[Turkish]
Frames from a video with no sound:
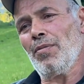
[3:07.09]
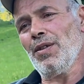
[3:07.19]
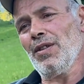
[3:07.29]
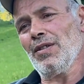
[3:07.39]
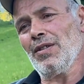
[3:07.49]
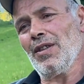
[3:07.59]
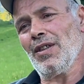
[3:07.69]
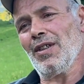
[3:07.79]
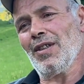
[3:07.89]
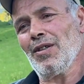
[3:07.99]
bir
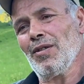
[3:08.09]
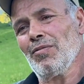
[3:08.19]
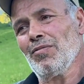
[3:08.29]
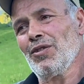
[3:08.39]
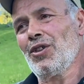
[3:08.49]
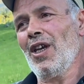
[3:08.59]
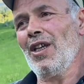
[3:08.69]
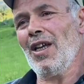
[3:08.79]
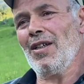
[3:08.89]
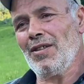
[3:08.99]
e,
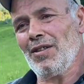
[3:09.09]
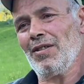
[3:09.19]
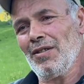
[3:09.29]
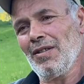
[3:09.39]
şeyle e,